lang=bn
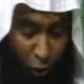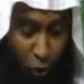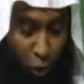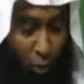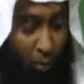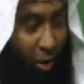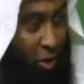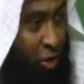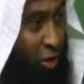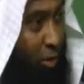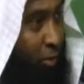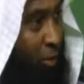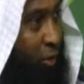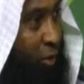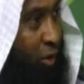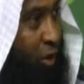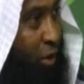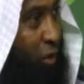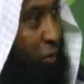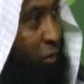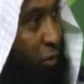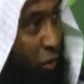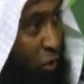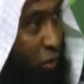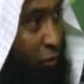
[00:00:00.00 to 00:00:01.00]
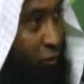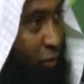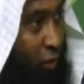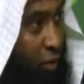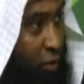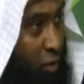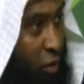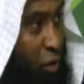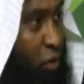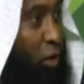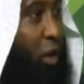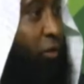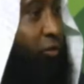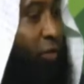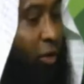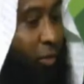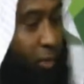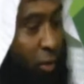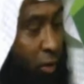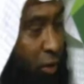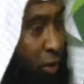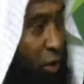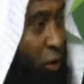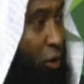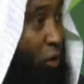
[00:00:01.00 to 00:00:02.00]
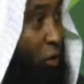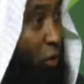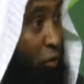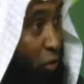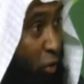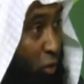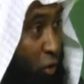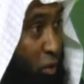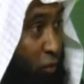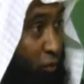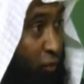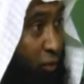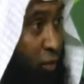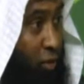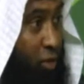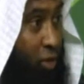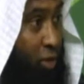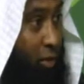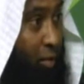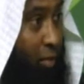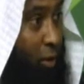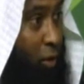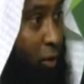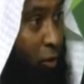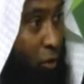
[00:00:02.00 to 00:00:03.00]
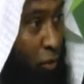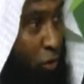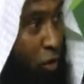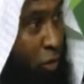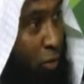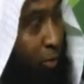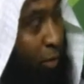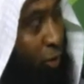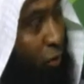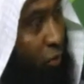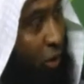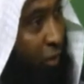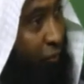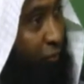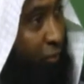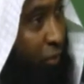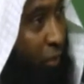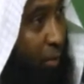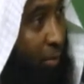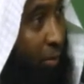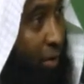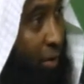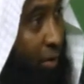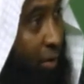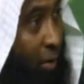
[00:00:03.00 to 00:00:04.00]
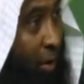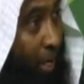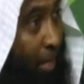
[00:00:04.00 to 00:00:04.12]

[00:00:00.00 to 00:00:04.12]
নমাজের মধ্যে অজু ফর্জ তোয়াফের মধ্যে অজু ফর্জ যত সময় তোয়াফ করবেন